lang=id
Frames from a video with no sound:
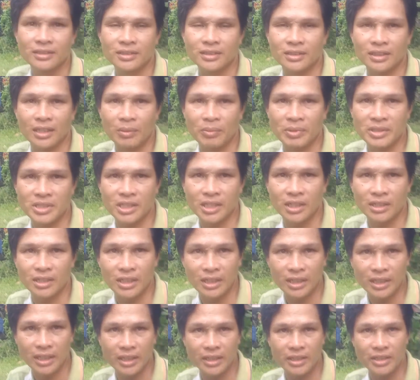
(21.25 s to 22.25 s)
Selama saya
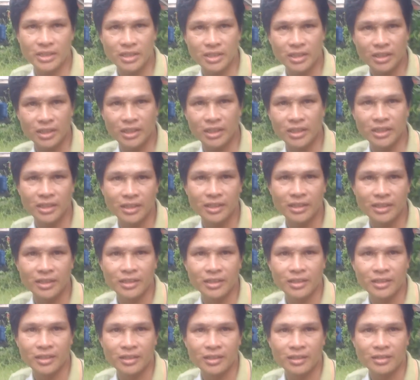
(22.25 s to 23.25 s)
tinggal di sini
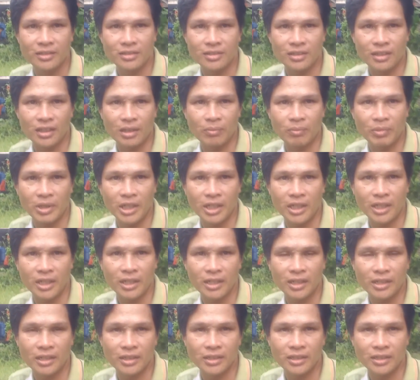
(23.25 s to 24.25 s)

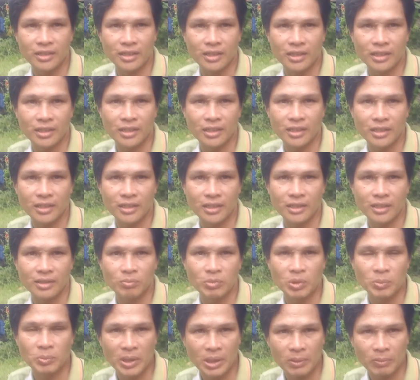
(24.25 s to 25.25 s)
selama uh,
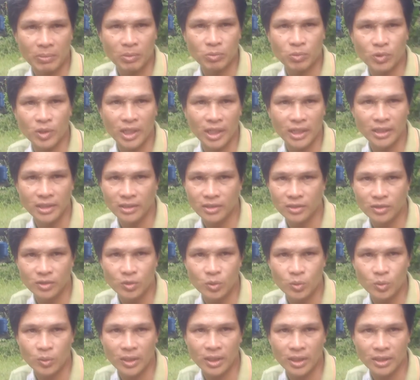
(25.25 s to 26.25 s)
beberapa bulan,
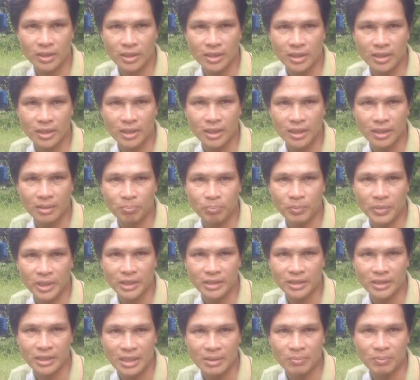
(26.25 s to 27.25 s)
2 3
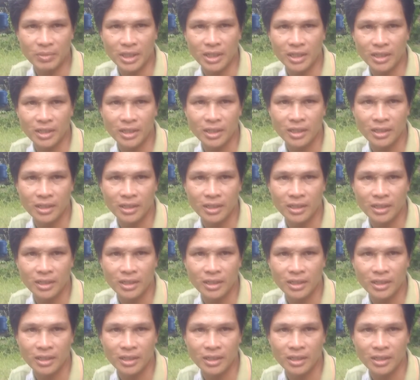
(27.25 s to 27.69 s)
4 5.